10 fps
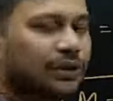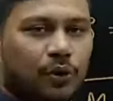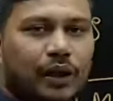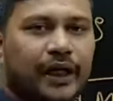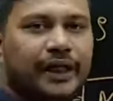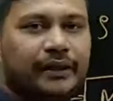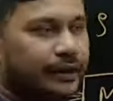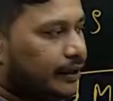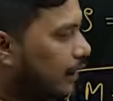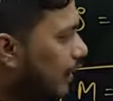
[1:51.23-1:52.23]
हो गई
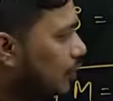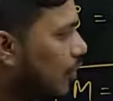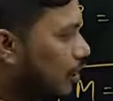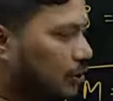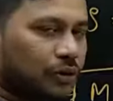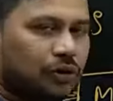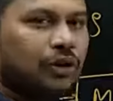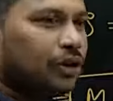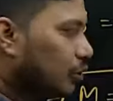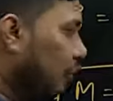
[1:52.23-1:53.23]
या सॉर्नो सो